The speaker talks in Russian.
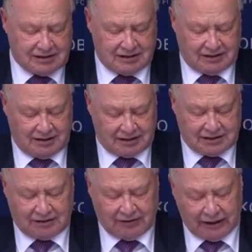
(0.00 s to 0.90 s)
не
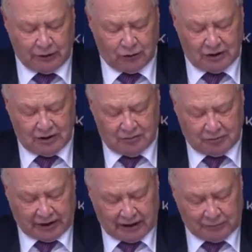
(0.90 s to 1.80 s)
раскрываю
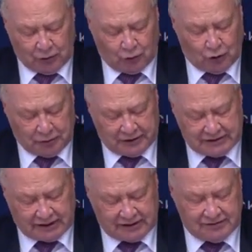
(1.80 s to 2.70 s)
программу
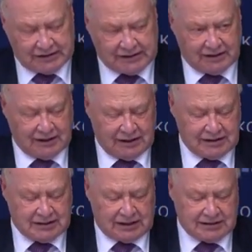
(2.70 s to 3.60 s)
комплекса развития
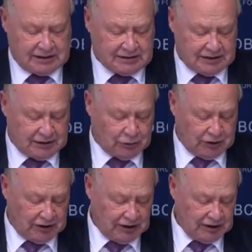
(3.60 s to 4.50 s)
сельских
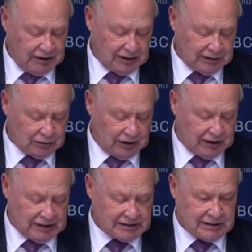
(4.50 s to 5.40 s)
территорий, которая
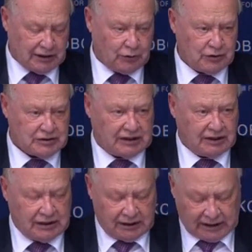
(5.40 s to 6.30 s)
кастрируется
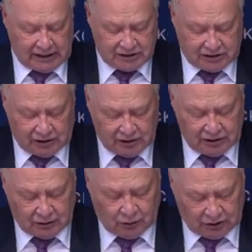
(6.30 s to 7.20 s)
каждый
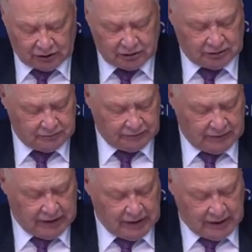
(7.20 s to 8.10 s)
год.
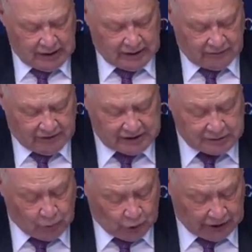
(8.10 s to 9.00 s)

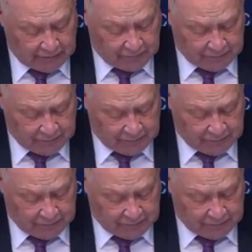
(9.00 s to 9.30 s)
Восьмое.